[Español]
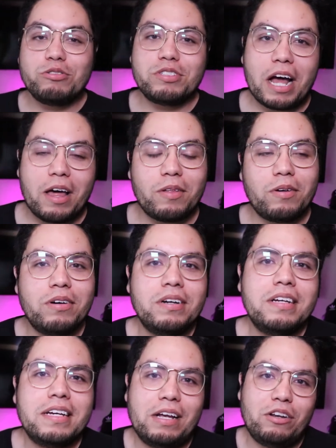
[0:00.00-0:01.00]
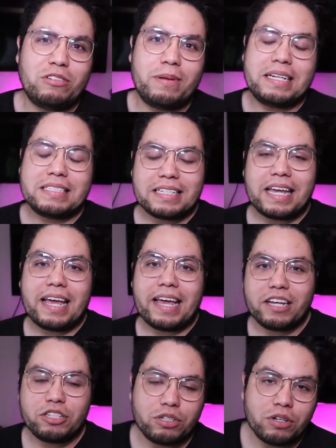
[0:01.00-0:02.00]
usado en los viajes
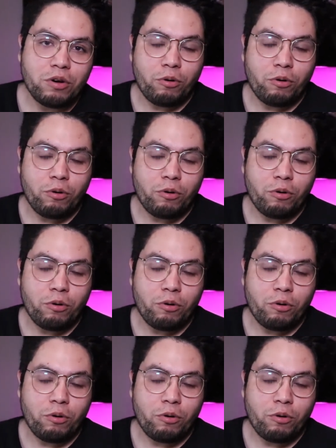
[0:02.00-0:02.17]
que he hecho.